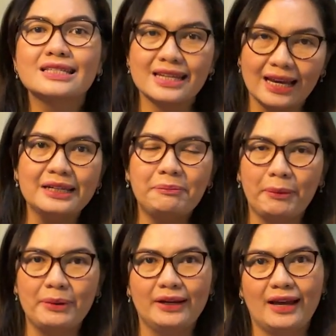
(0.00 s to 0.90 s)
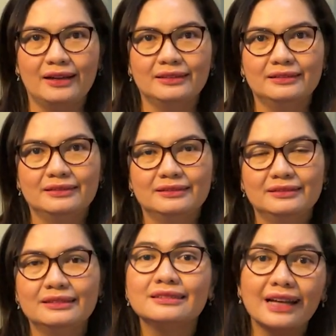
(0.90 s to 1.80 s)
Jadi pemenang,
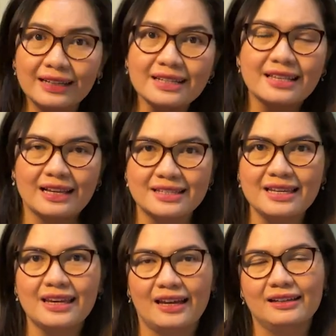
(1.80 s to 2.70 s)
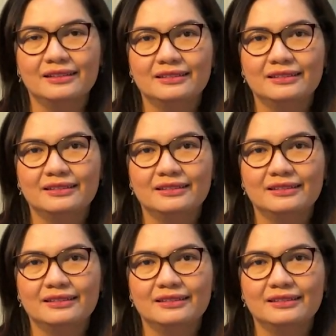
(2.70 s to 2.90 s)
jadi saksinya.